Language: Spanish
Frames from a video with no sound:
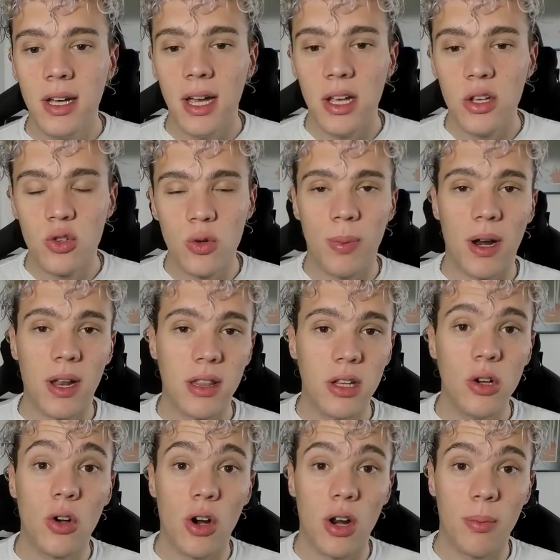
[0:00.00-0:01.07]
en su
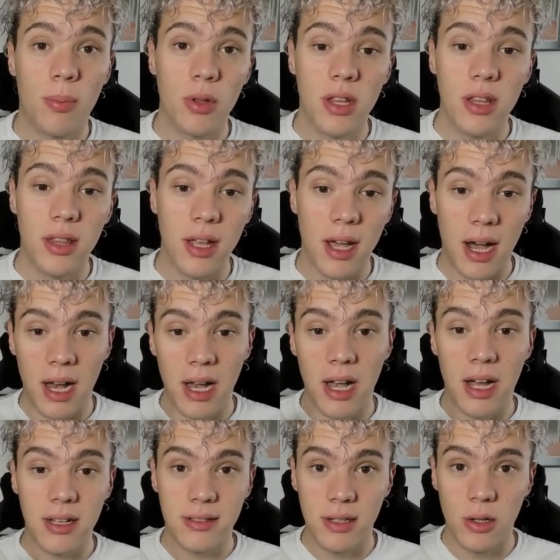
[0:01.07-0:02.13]
partido correspondiente a
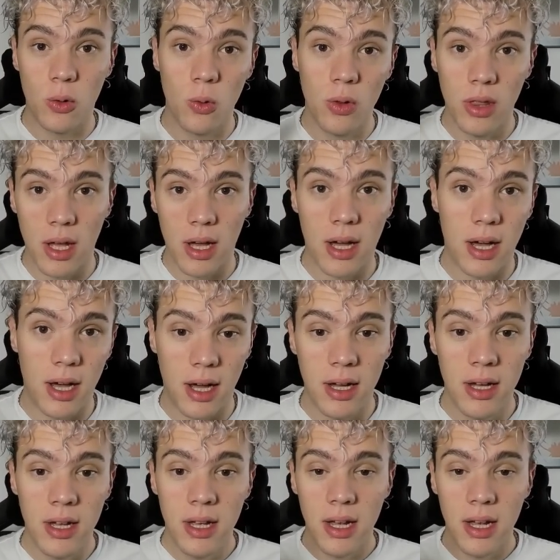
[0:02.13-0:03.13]
la segunda,